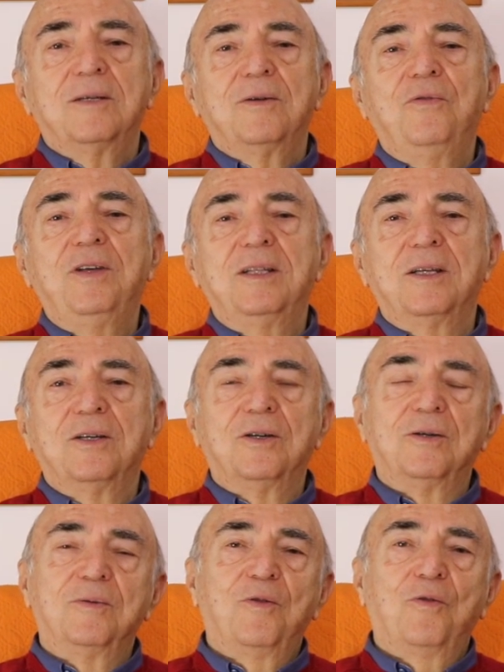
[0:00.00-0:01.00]

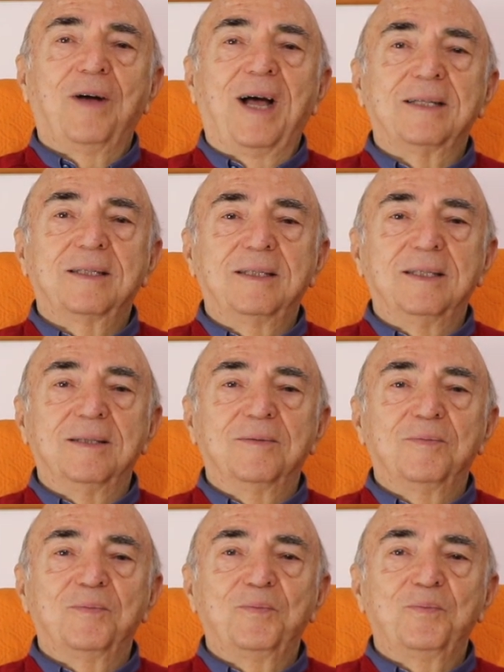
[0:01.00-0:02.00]
video fatti
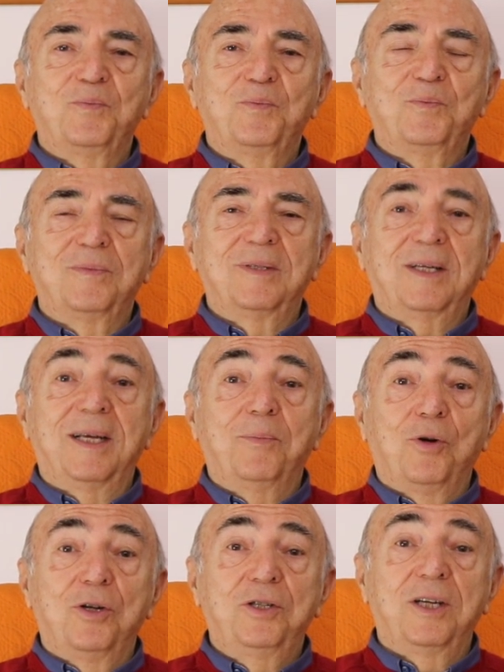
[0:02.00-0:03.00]
che
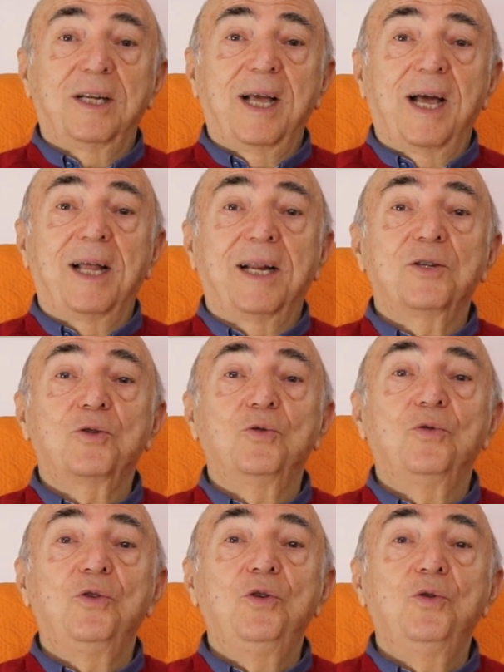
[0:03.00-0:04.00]
puoi cercare
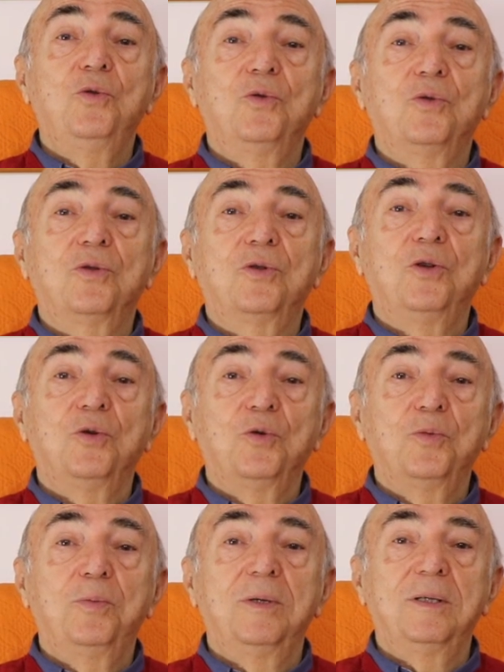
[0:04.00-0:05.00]
su
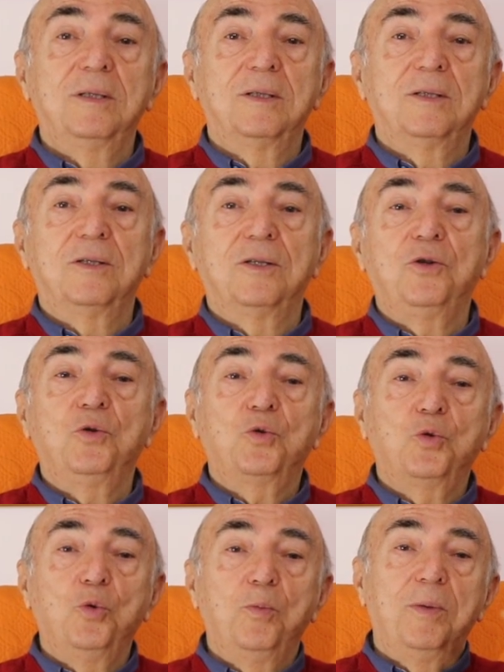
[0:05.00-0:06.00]
YouTube,
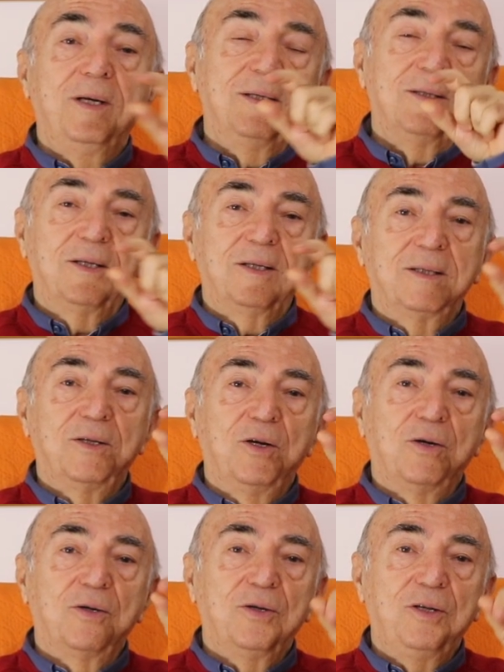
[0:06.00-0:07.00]
YouTube,
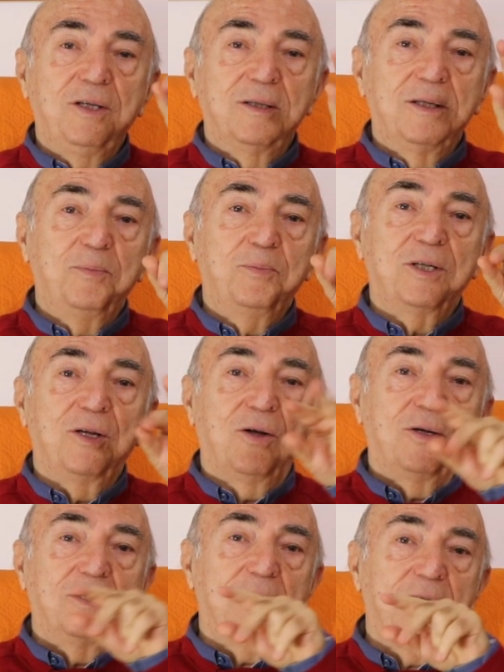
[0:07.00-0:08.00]
io, y,
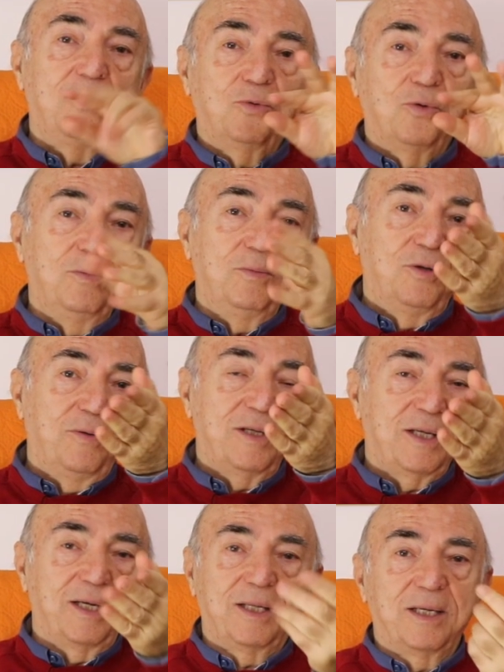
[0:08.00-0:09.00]
YouTube, dove
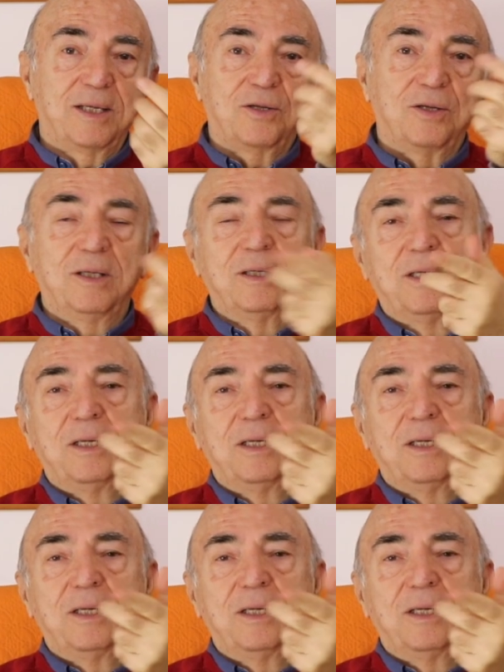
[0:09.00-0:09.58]
sei adesso?